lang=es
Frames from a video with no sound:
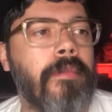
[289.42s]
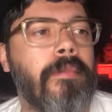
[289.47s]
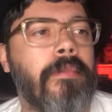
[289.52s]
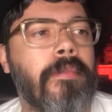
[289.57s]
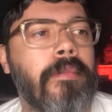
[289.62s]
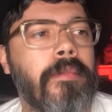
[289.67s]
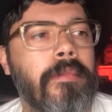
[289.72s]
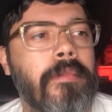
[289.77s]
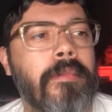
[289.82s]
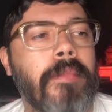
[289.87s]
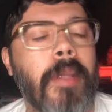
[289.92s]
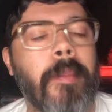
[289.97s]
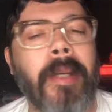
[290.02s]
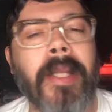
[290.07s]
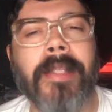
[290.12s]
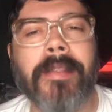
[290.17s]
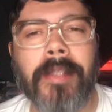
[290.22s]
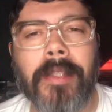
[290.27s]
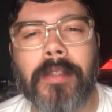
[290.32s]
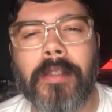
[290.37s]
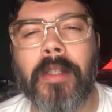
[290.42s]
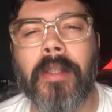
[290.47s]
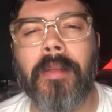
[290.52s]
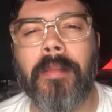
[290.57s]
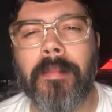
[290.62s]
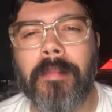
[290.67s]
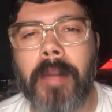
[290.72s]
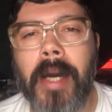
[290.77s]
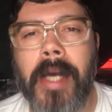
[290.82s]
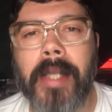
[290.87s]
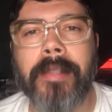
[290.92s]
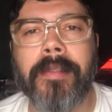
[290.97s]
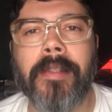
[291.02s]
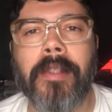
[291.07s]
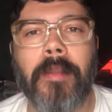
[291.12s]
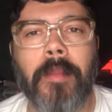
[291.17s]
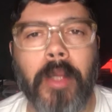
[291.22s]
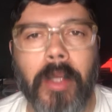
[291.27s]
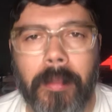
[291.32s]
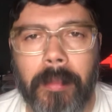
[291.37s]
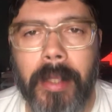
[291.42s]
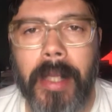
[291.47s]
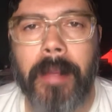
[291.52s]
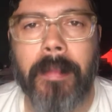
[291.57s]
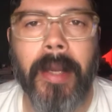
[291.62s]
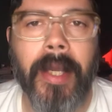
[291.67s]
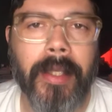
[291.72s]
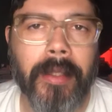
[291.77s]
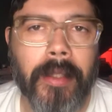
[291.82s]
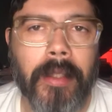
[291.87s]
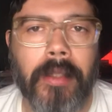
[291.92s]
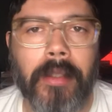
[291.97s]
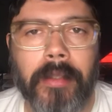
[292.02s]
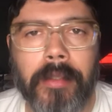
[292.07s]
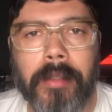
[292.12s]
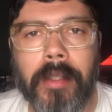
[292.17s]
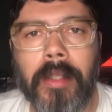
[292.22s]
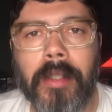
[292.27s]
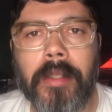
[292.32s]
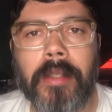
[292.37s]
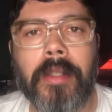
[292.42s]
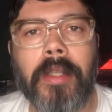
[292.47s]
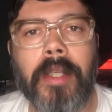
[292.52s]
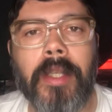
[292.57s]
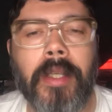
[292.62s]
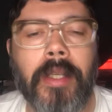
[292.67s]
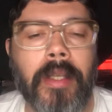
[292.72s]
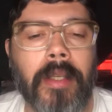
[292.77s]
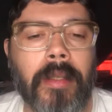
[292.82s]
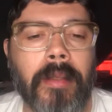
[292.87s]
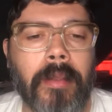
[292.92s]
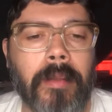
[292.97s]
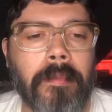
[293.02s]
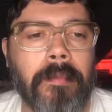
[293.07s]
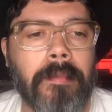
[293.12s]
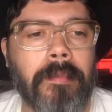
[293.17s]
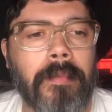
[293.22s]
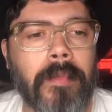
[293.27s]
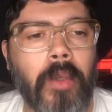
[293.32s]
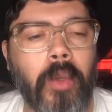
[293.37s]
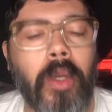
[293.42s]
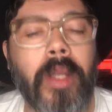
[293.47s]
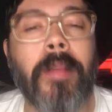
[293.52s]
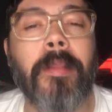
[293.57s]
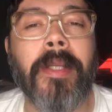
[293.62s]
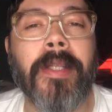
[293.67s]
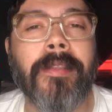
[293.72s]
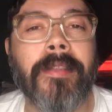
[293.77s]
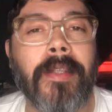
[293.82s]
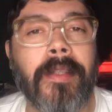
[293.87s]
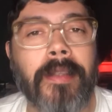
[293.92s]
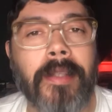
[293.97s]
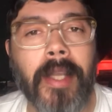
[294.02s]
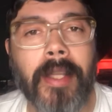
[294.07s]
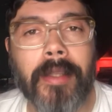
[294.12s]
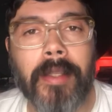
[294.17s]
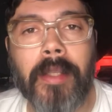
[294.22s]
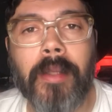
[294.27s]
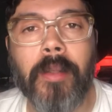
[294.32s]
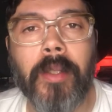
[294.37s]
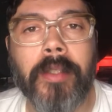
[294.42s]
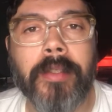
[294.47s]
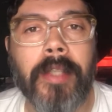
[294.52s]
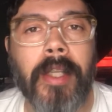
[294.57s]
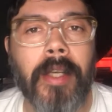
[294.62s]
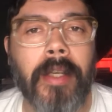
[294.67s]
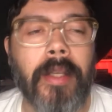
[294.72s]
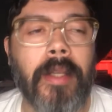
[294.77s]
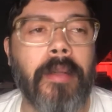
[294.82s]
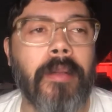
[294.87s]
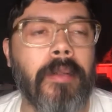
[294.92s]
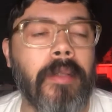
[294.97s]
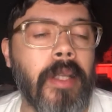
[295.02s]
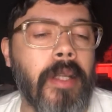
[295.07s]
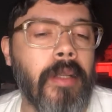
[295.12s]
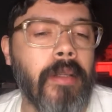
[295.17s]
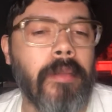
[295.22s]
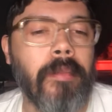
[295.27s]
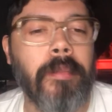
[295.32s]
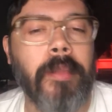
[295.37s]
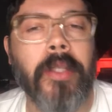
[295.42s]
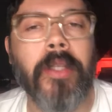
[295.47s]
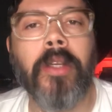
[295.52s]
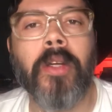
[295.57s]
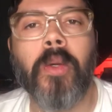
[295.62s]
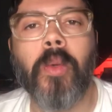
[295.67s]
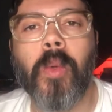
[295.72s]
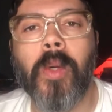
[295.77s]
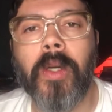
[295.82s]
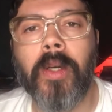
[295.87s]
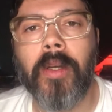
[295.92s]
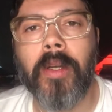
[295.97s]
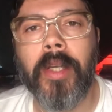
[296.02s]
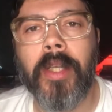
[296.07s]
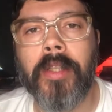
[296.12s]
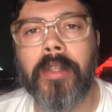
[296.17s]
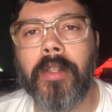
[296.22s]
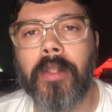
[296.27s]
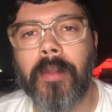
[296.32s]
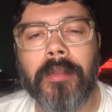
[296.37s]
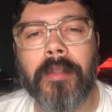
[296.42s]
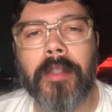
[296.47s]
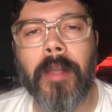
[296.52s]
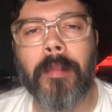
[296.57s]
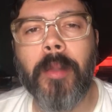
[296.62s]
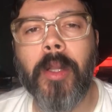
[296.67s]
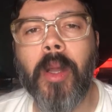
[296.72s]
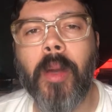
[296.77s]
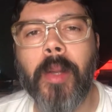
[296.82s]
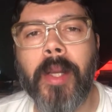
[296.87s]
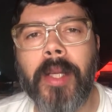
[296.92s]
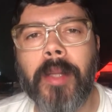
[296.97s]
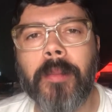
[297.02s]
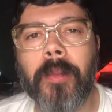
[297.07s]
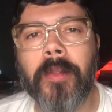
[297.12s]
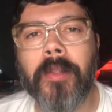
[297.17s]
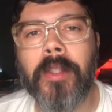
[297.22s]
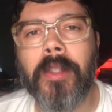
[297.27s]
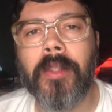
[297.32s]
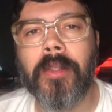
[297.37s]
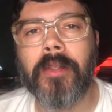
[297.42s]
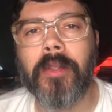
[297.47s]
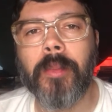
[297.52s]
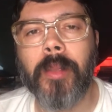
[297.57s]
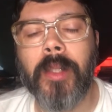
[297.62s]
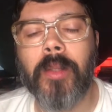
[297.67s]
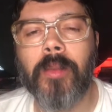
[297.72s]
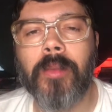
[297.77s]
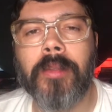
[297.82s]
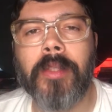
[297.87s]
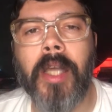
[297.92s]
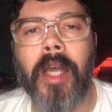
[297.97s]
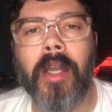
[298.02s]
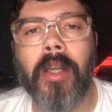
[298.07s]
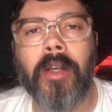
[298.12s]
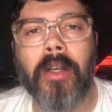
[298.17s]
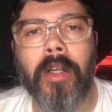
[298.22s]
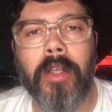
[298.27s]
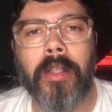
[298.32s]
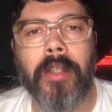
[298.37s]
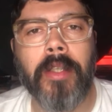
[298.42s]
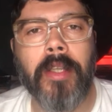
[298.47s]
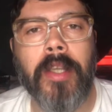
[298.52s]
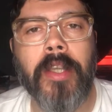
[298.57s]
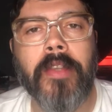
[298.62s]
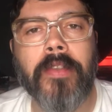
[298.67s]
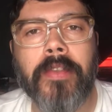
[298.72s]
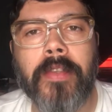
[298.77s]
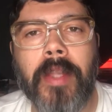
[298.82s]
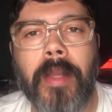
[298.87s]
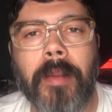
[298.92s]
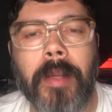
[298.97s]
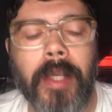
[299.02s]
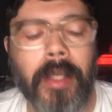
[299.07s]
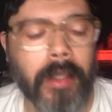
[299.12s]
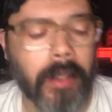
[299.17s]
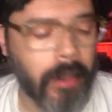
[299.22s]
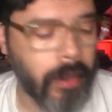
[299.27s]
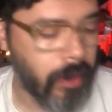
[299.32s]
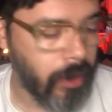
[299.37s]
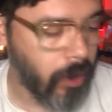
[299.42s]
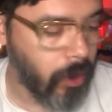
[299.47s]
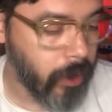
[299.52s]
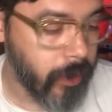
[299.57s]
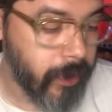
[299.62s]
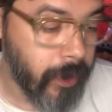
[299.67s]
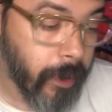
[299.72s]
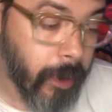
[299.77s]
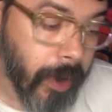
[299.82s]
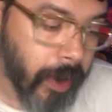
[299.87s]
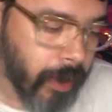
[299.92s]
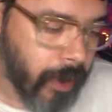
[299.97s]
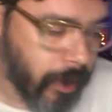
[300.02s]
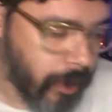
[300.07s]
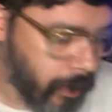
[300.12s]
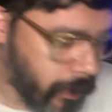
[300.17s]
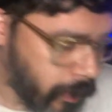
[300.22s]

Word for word: me parece que son más como emblemáticos de, o representativos del, videojuego retro. Espero haber respondido tu pregunta con estebeck o estebeck